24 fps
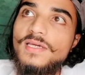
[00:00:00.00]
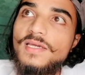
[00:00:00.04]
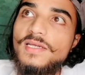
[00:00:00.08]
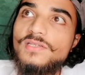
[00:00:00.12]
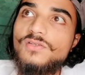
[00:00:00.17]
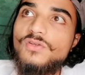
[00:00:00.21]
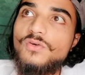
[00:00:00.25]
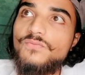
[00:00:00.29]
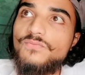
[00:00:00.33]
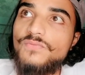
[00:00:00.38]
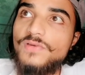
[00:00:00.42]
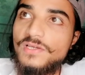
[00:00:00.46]

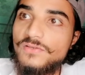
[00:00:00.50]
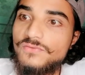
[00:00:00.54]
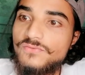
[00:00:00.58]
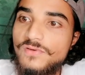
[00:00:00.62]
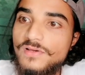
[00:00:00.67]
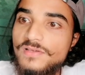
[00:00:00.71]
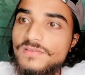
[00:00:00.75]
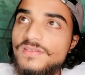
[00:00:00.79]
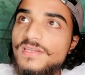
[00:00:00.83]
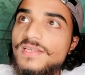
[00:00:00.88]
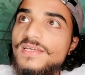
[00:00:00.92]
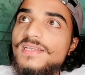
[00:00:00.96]
एक तो फेस
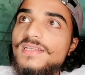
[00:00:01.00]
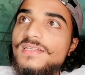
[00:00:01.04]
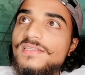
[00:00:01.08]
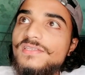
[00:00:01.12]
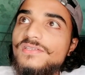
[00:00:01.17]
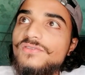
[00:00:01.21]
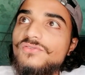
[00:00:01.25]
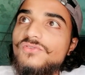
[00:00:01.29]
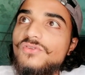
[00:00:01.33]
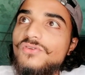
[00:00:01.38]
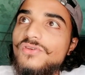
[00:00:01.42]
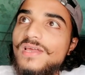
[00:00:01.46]
वॉश ले
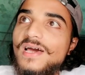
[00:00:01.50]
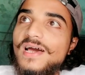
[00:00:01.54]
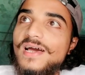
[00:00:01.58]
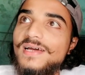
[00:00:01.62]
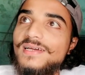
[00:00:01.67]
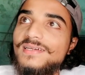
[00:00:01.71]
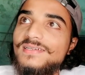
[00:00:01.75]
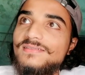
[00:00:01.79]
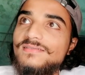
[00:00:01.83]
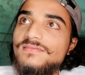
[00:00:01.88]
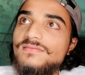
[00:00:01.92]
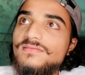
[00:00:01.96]
लेती हो तो ना
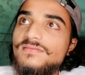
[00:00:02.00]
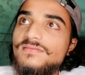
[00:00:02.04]
आए